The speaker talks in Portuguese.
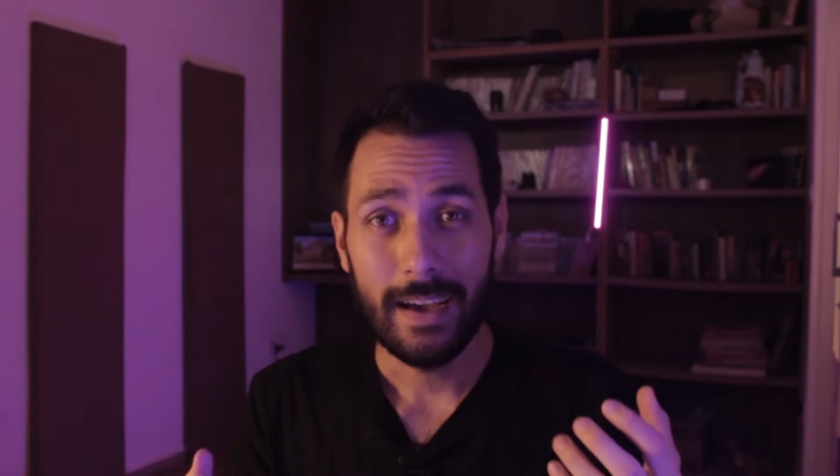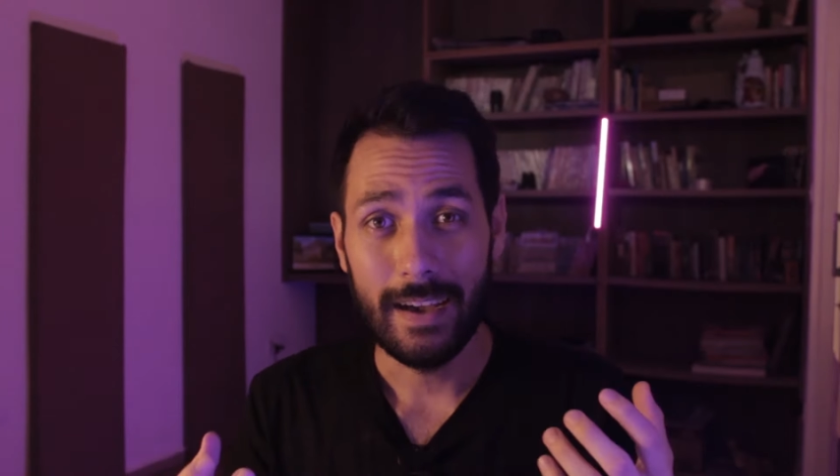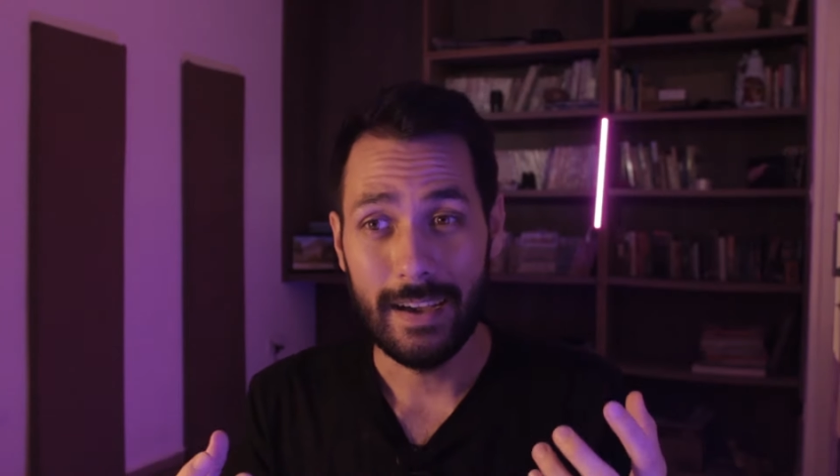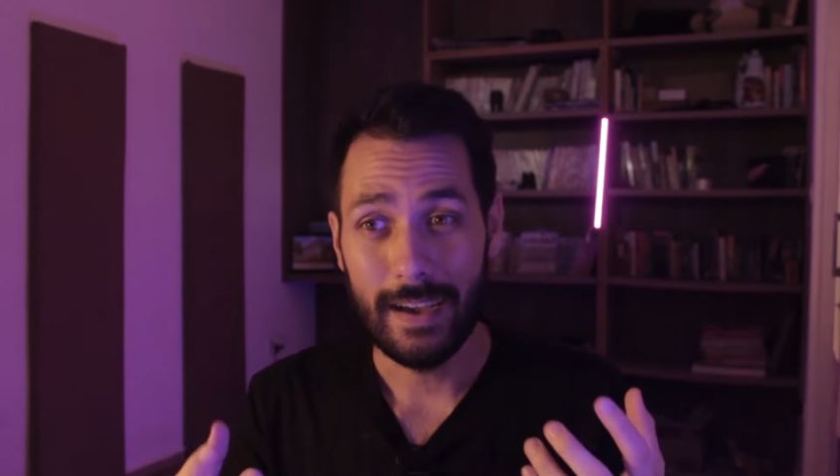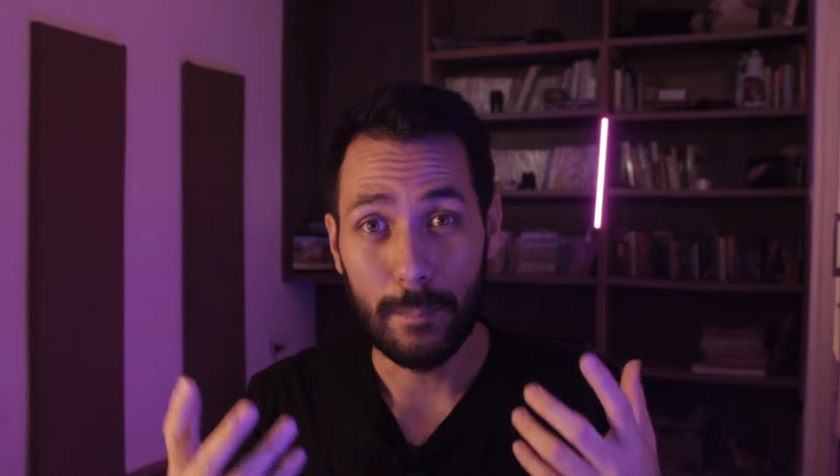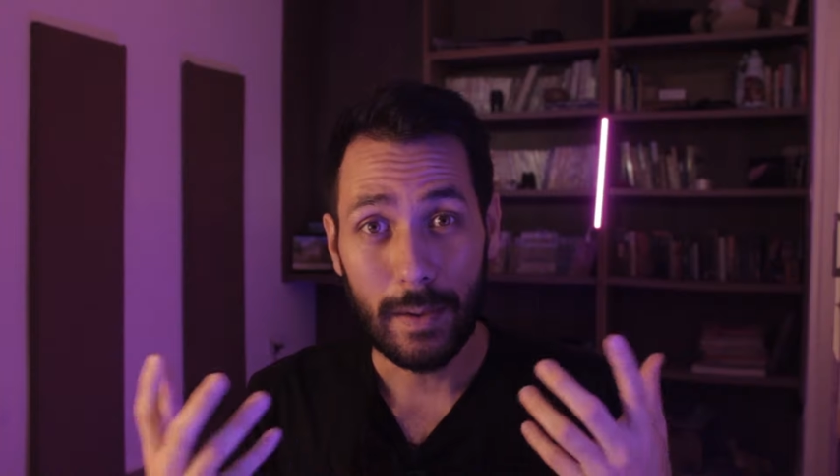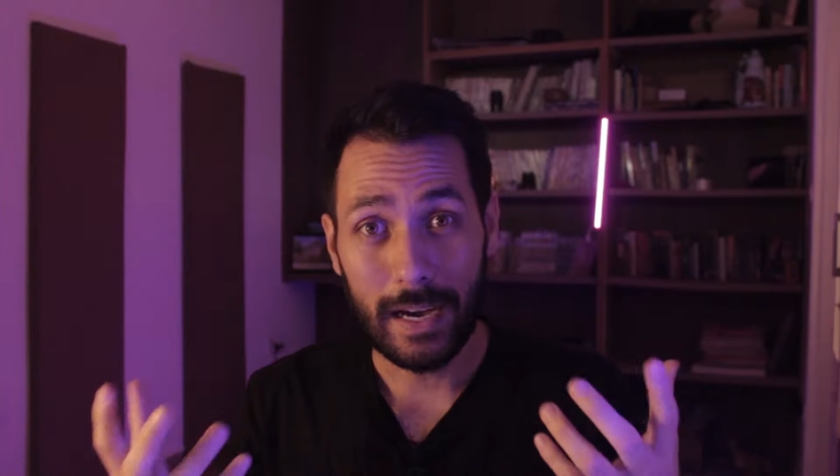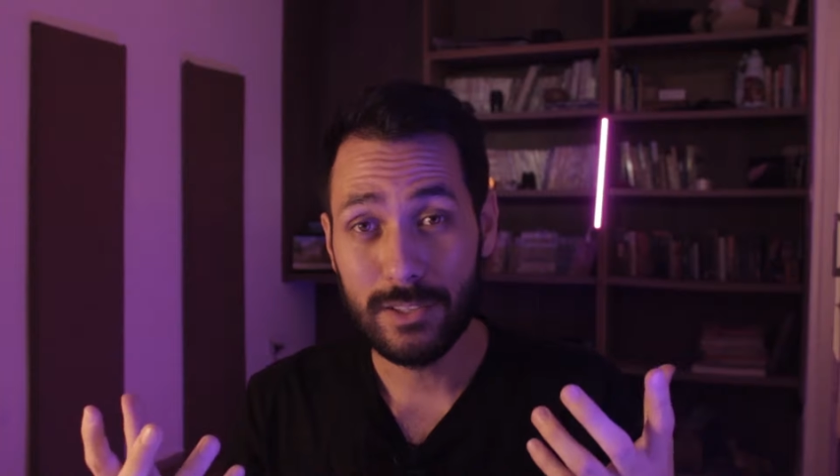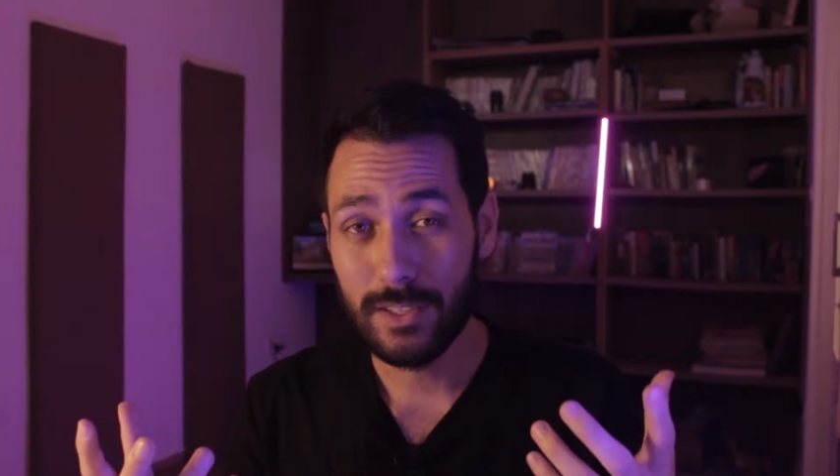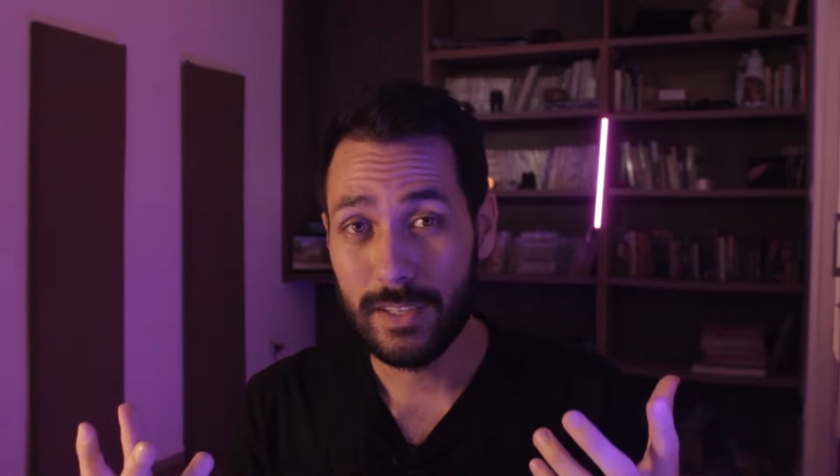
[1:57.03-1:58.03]
a, a,
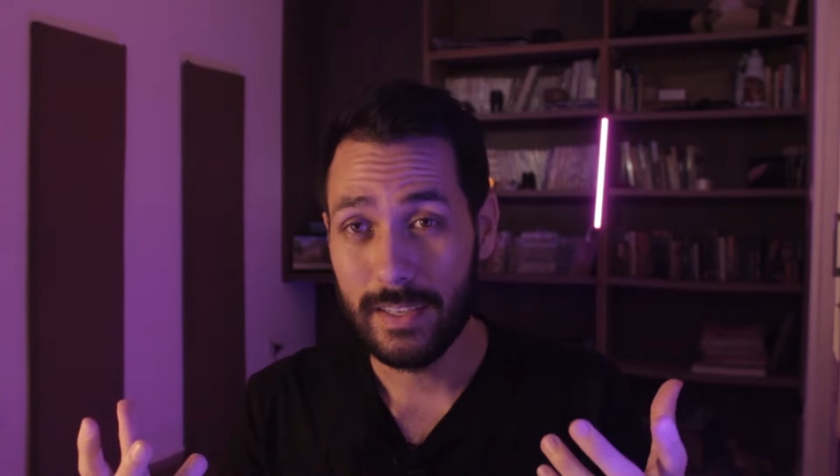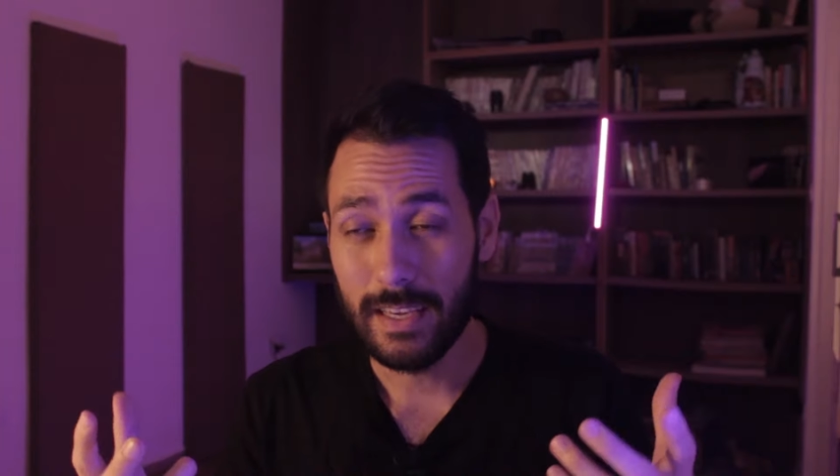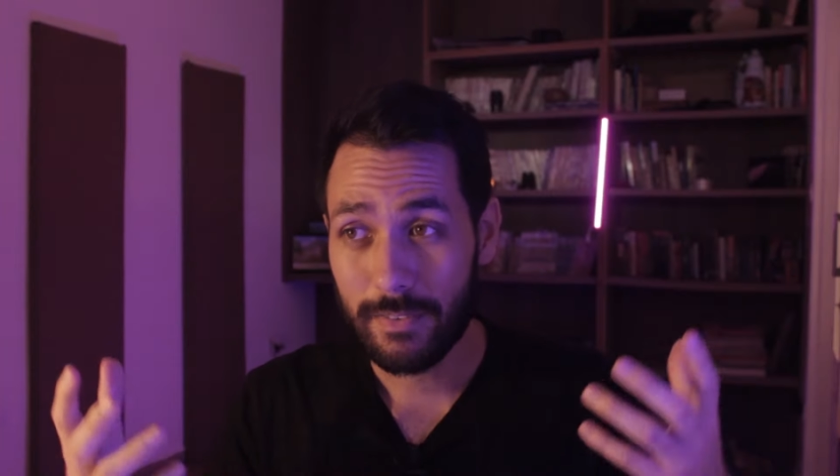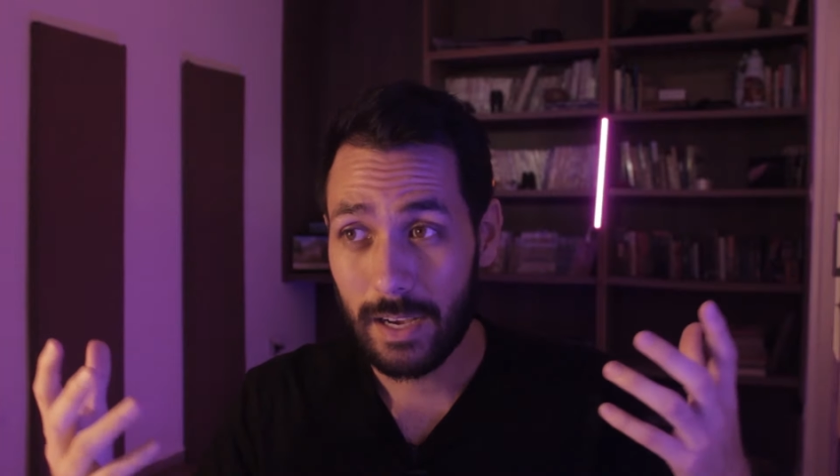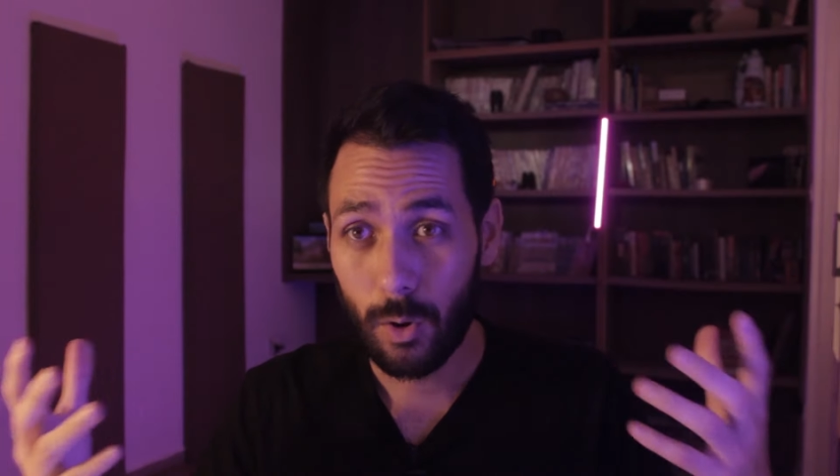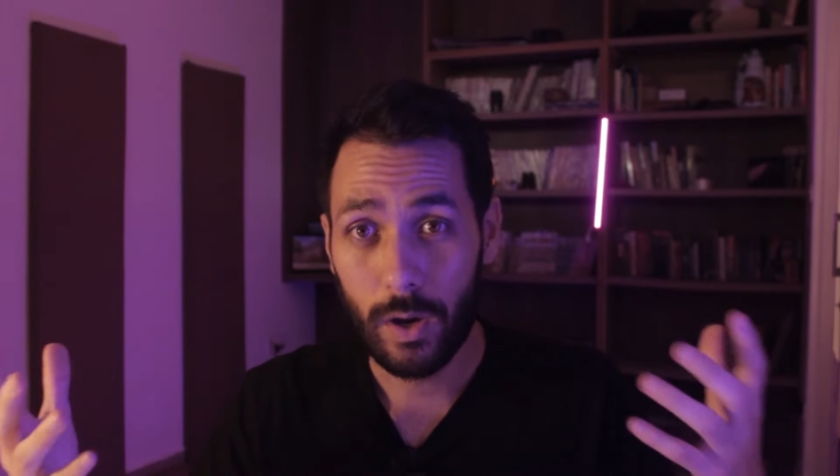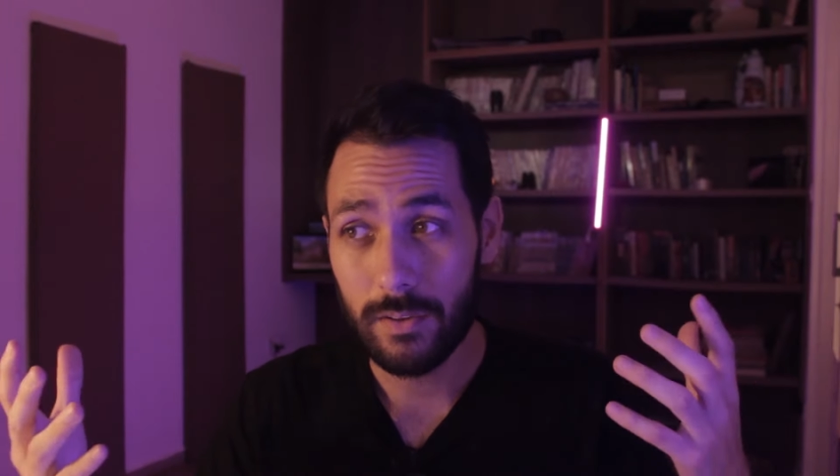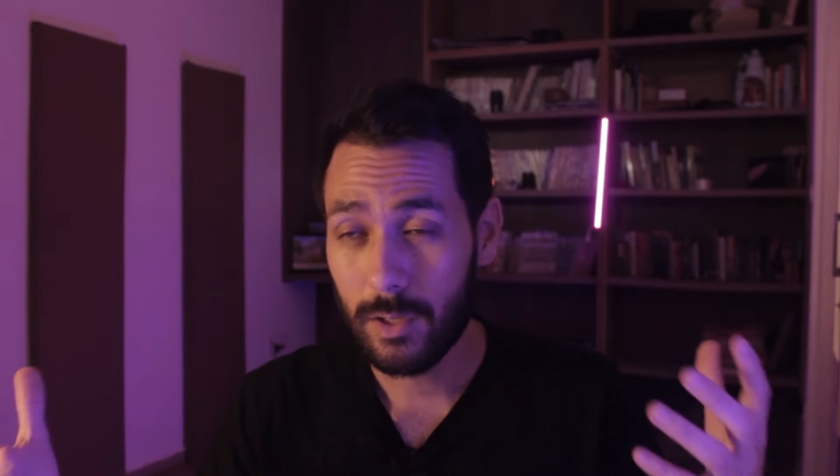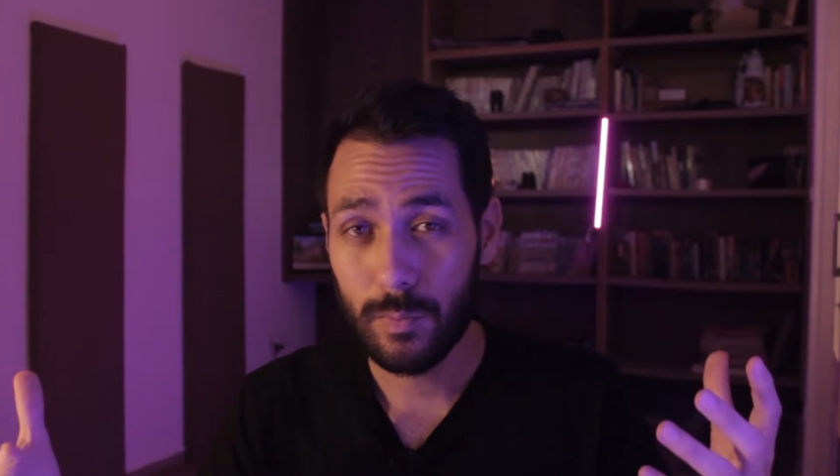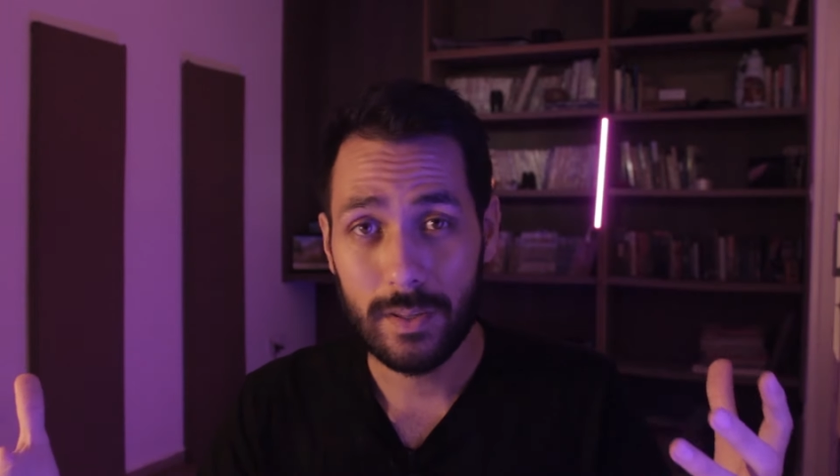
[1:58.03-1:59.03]
imagem ia ficar com
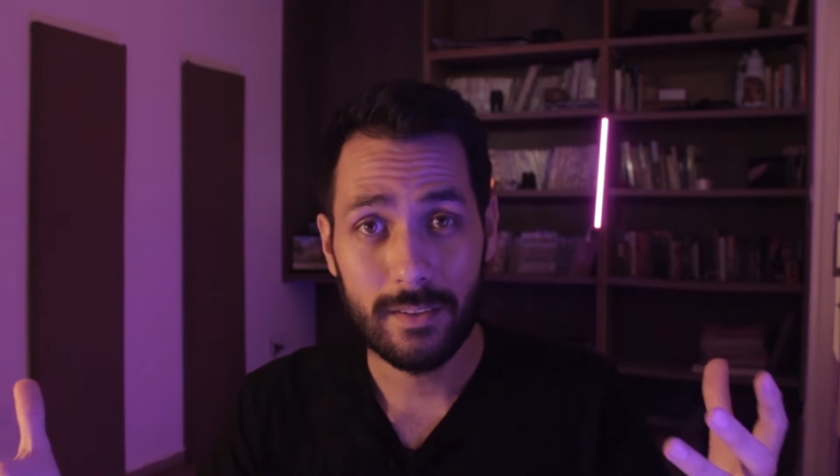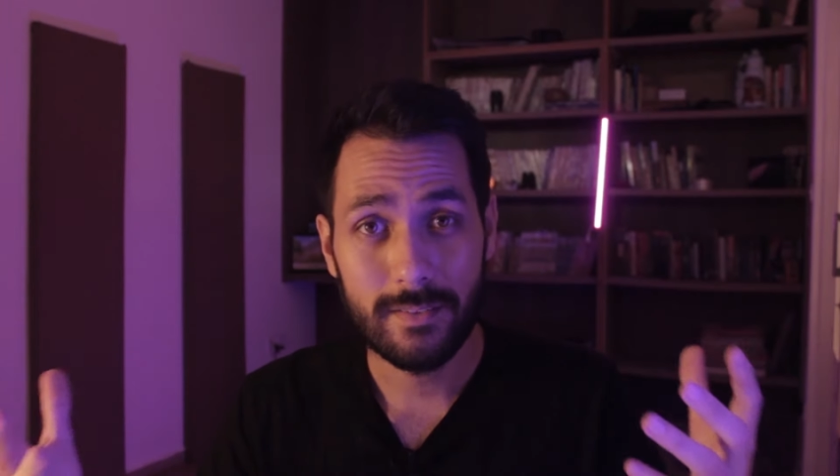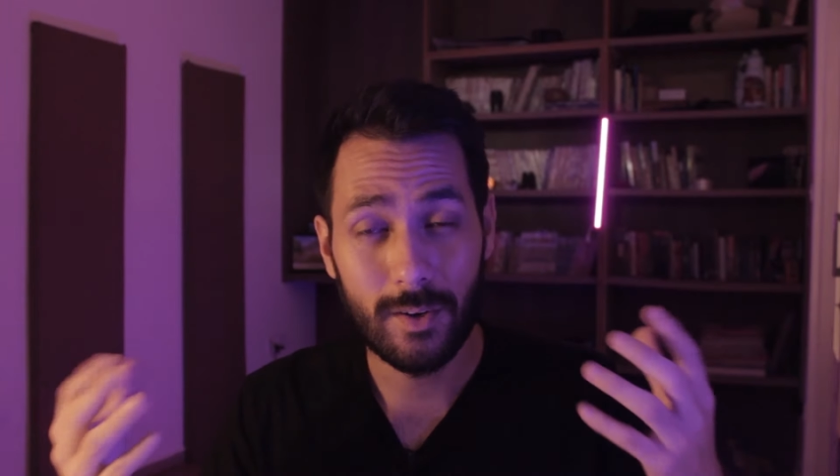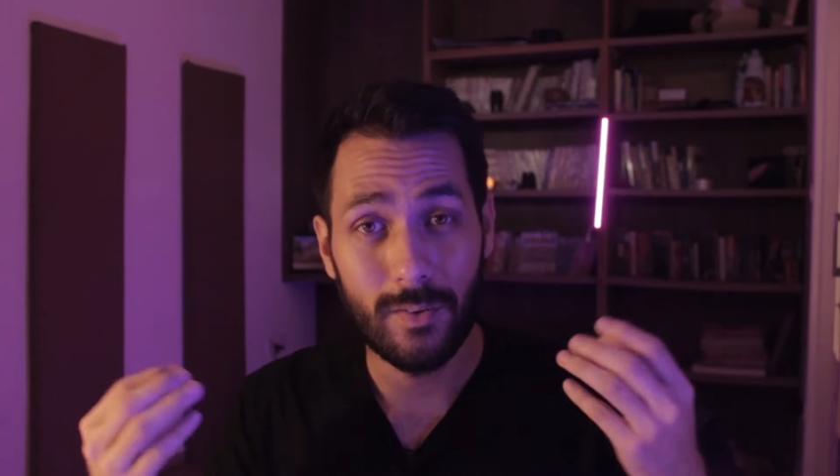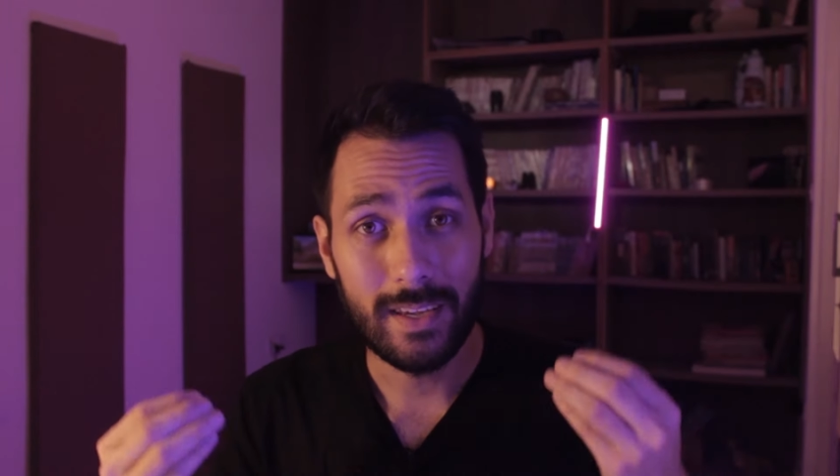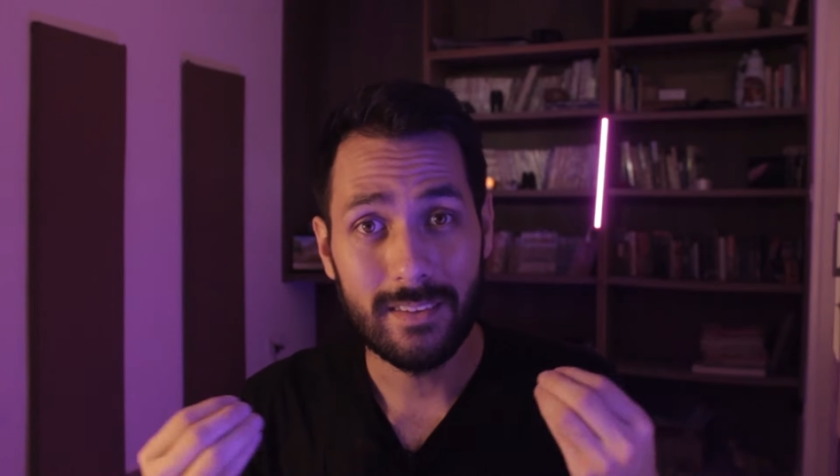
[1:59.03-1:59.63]
essa iluminação